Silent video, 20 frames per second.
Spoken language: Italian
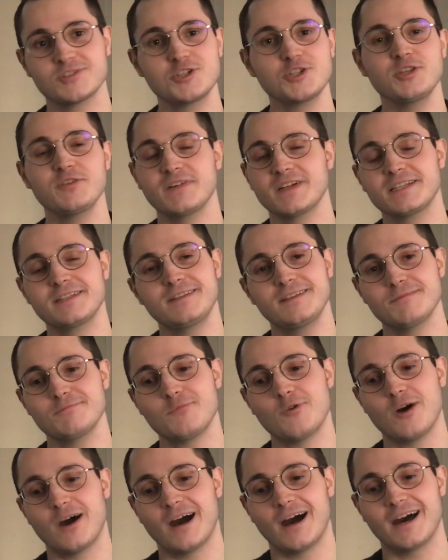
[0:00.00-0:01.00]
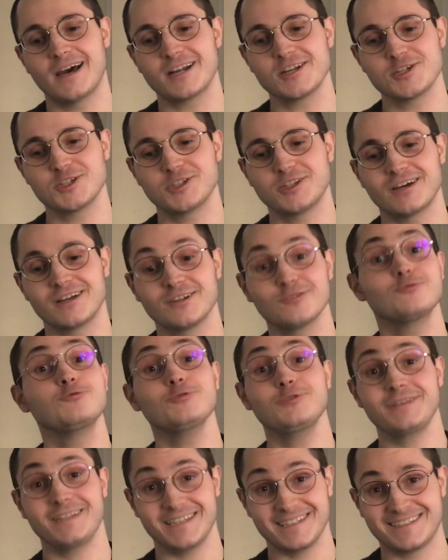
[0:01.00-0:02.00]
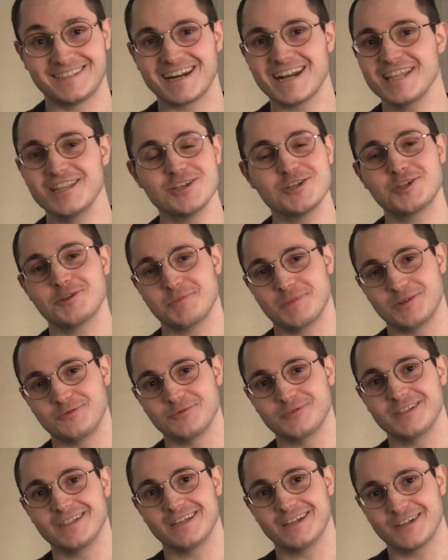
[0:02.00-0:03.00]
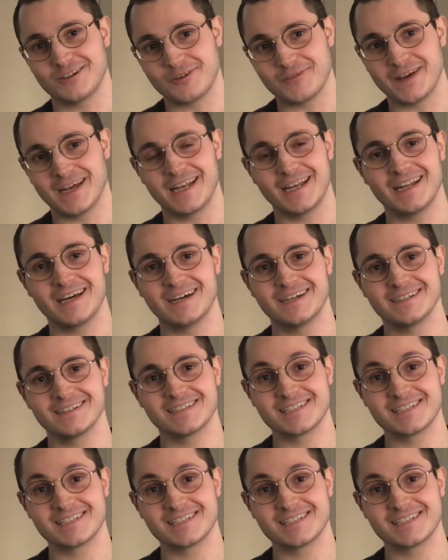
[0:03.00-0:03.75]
ci divertimmo a recitare tutti e 13 minuti della novella,